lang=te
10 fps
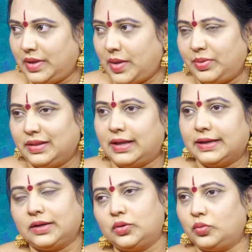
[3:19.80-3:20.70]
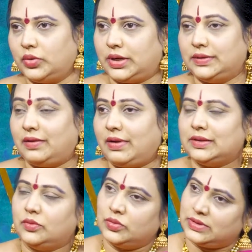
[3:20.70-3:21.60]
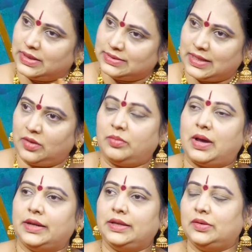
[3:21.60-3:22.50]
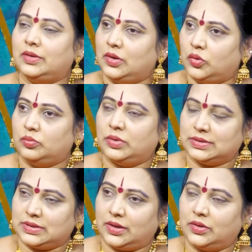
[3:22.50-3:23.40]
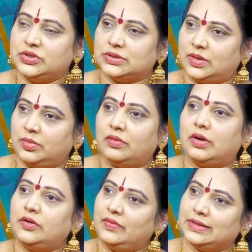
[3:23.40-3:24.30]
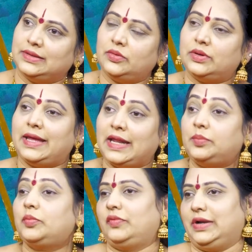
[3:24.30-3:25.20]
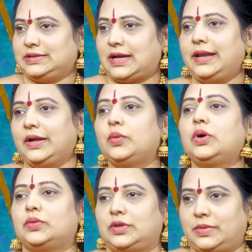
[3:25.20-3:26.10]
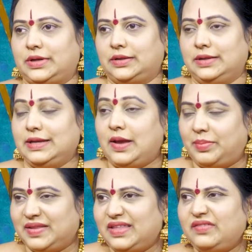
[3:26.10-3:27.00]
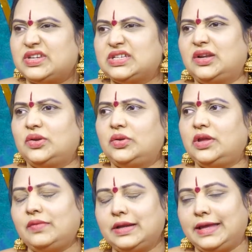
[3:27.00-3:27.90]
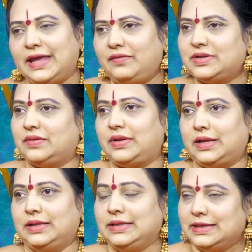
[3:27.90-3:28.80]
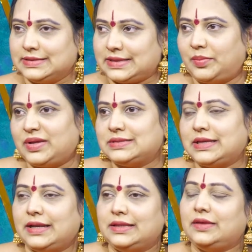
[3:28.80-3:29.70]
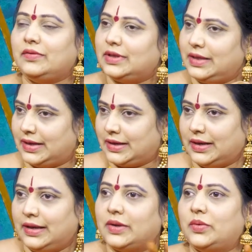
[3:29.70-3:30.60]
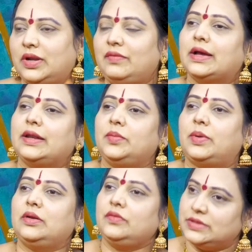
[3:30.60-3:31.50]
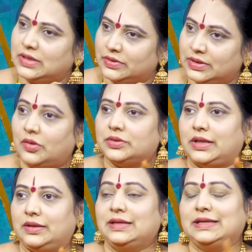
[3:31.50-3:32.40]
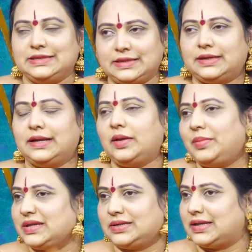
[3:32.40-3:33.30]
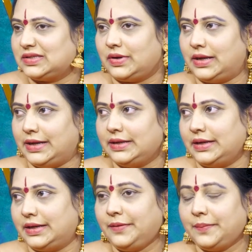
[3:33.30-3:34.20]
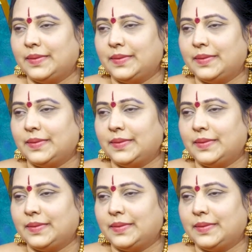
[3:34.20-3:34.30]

ఏప్రిల్ దాకా గురువు ఉన్నారు తర్వాత గురువు ధనస్థానం మారి కుంభస్థానం నుంచి శని భగవాన్ వీళ్ళందరికీ హెల్ప్ వీళ్ళకి చాలా ఎక్కువగా ఉందన్నమాట ప్రతి విషయంలోనే వీళ్ళకి ఏ విషయమైనా సమస్య అనేది ఎక్కడా లేకుండా వీళ్ళకి అన్ని పనులు విజయవంతంగా అవుతాయి జనరల్గా మేషరాశి వాళ్ళు ఏంటంటే